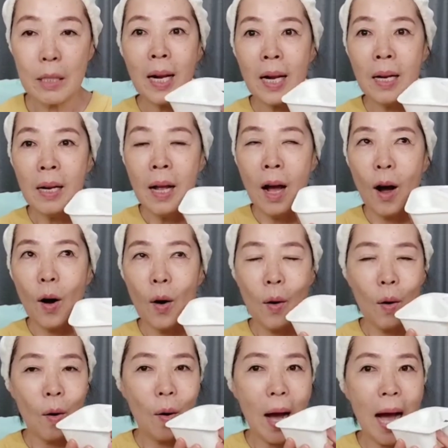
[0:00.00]
정말
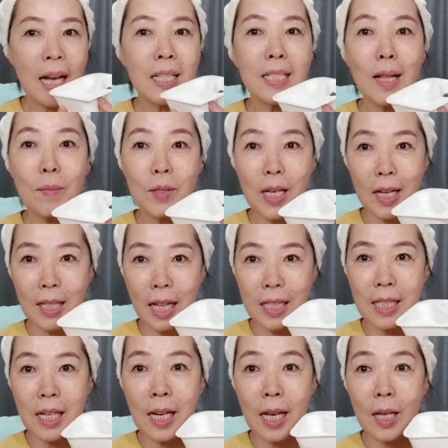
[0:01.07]
어, 아기 냄새가
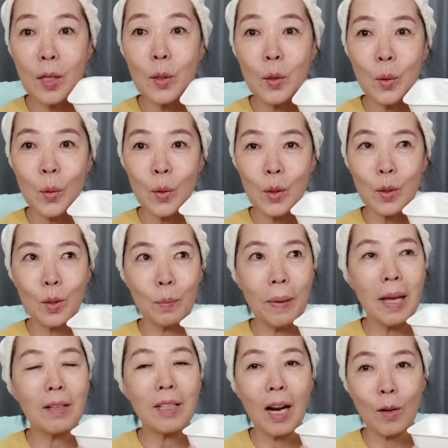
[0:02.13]
나잖아요. 요거트로
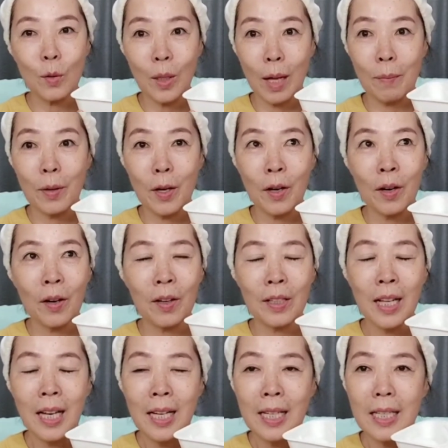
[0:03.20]
팩을 하고
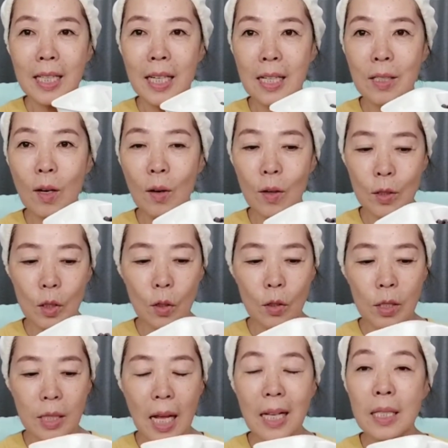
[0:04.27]
나면. 그래서
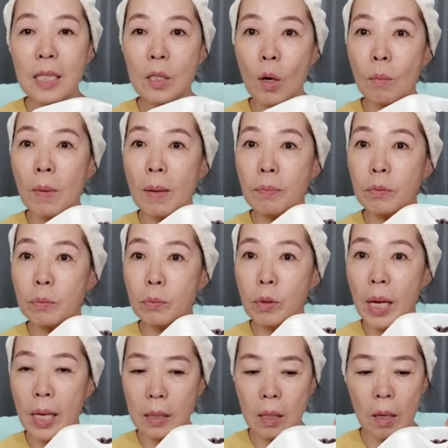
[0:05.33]
젖산이 정말
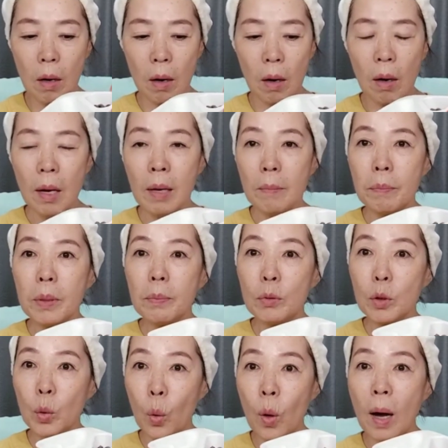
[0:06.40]
풍부해서
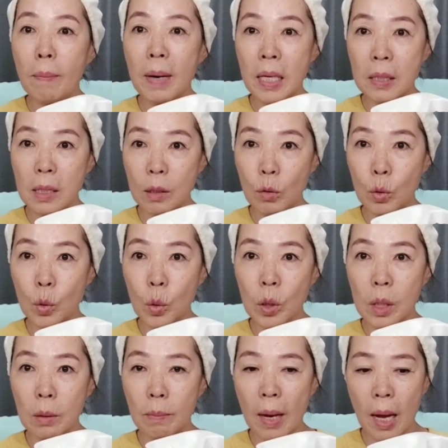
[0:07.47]
피부 노화 방지도
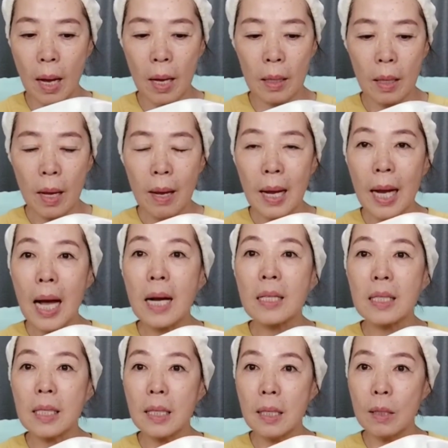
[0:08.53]
좋지만
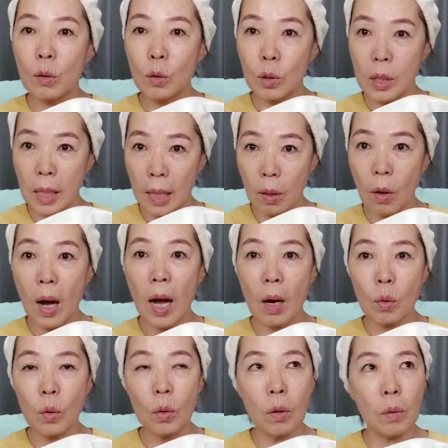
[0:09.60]
각질도
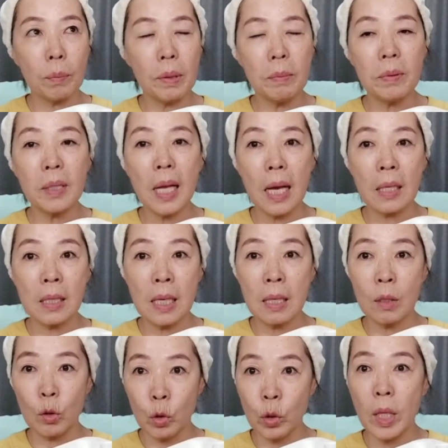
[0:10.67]
제거하고 피부를
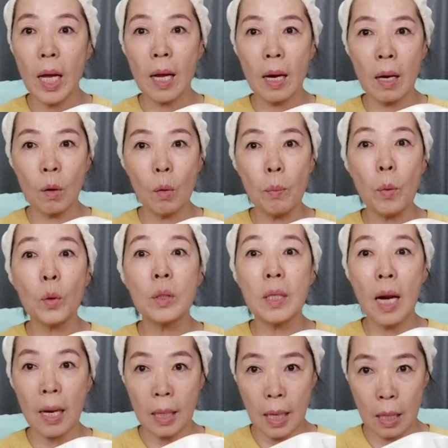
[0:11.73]
굉장히 윤택하고
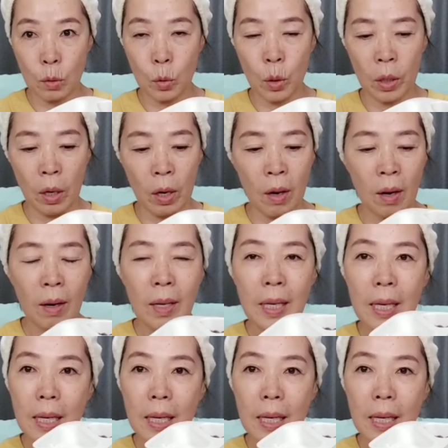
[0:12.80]
보드랍게 해줘요.